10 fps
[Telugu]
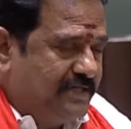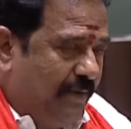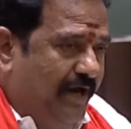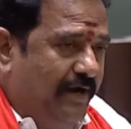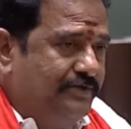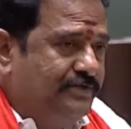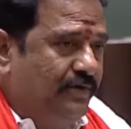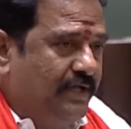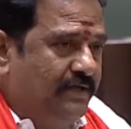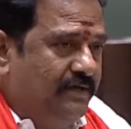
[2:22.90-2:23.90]
సభ
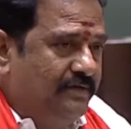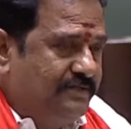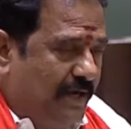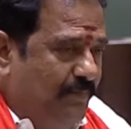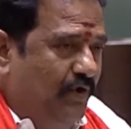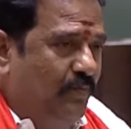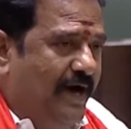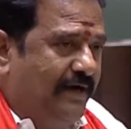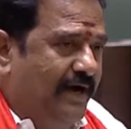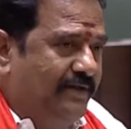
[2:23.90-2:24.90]
నడుస్తుంటుంది సభ్యుడు
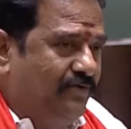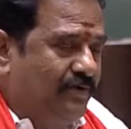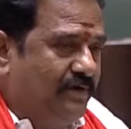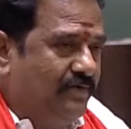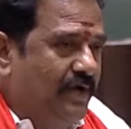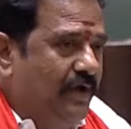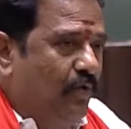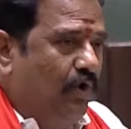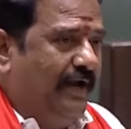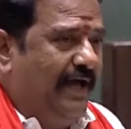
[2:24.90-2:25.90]
మాట్లాడుతుంటాడు
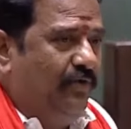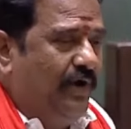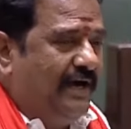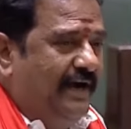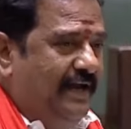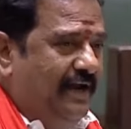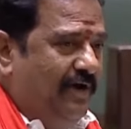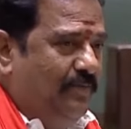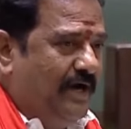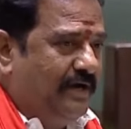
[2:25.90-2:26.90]
ఒక నలుగురు అక్కడ
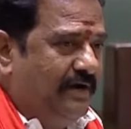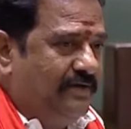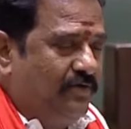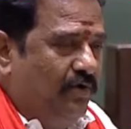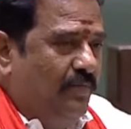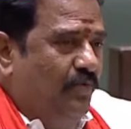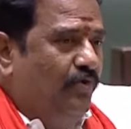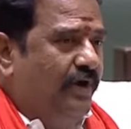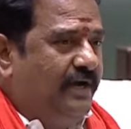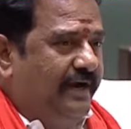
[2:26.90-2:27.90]
నిలబడి మాట్లాడతారు ఒక
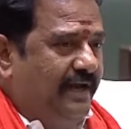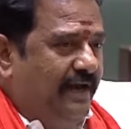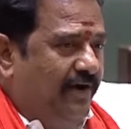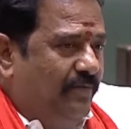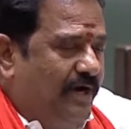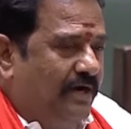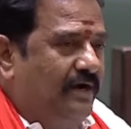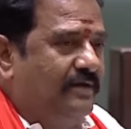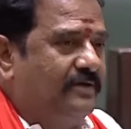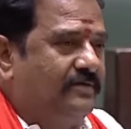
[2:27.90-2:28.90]
ముగ్గురు ఇక్కడ నిలబడి
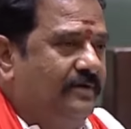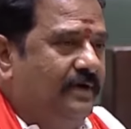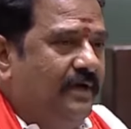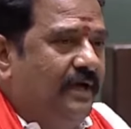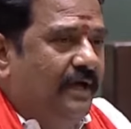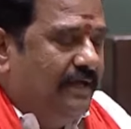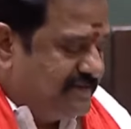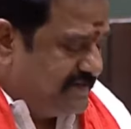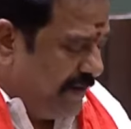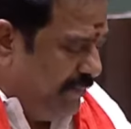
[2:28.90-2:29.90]
మాట్లాడతారు
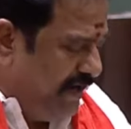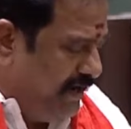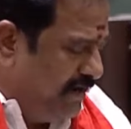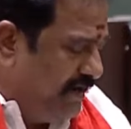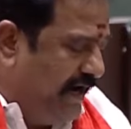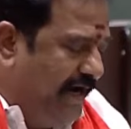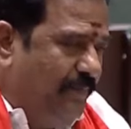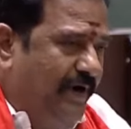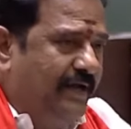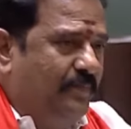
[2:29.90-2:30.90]
సభ
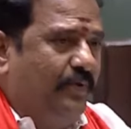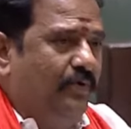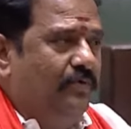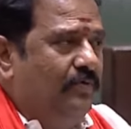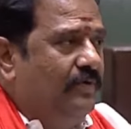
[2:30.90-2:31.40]
నడిపేటప్పుడు